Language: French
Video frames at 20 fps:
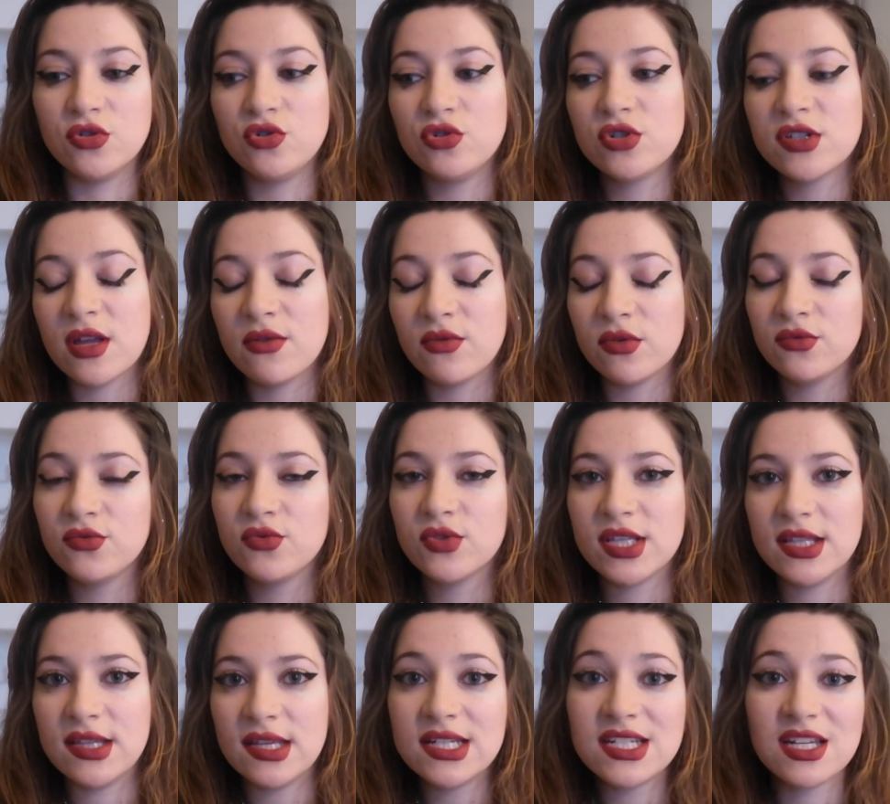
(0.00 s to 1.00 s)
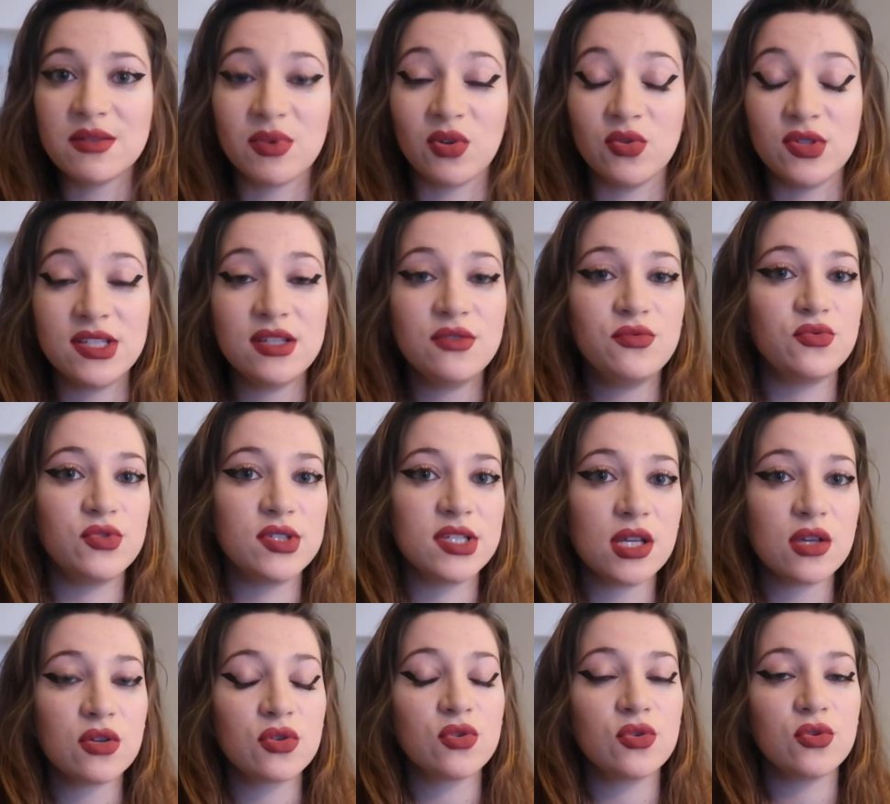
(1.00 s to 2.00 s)
juste avant de vous quitter, j'aimerais aussi vous
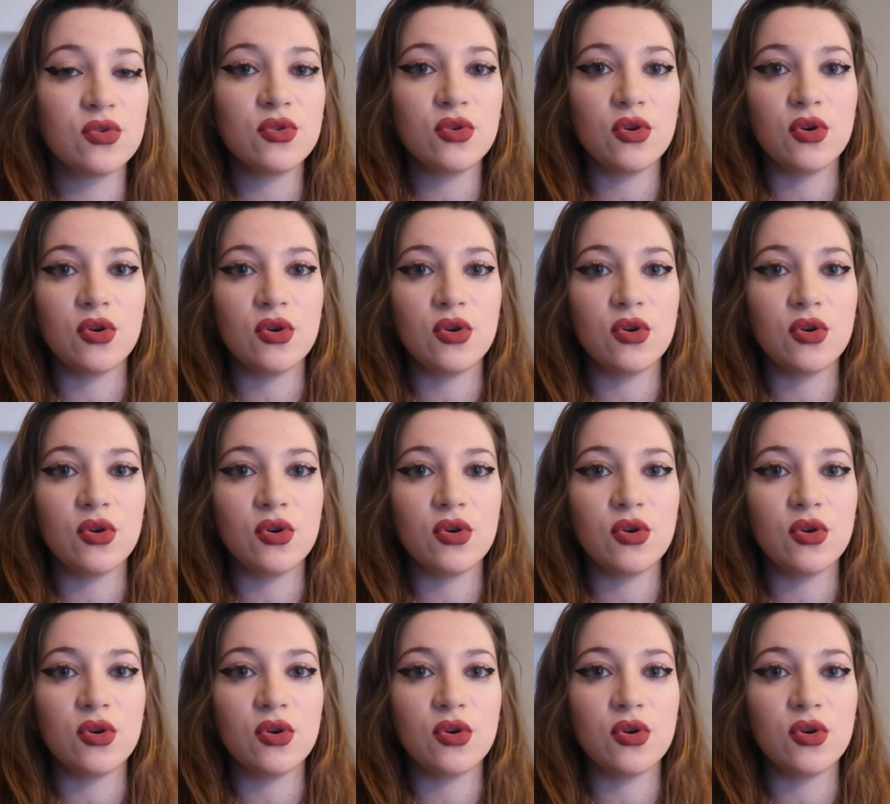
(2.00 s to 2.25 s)
dire que